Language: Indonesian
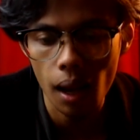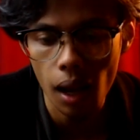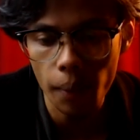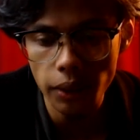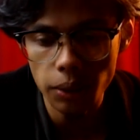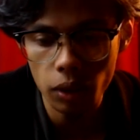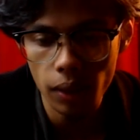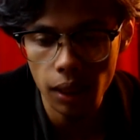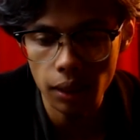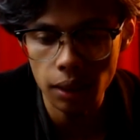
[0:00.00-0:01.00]
Apa semua
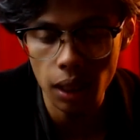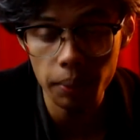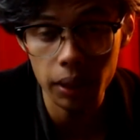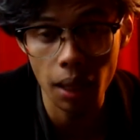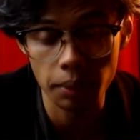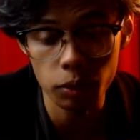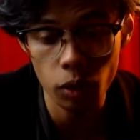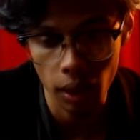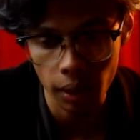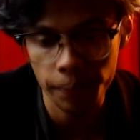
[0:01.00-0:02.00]
warga di sana pendiam semua?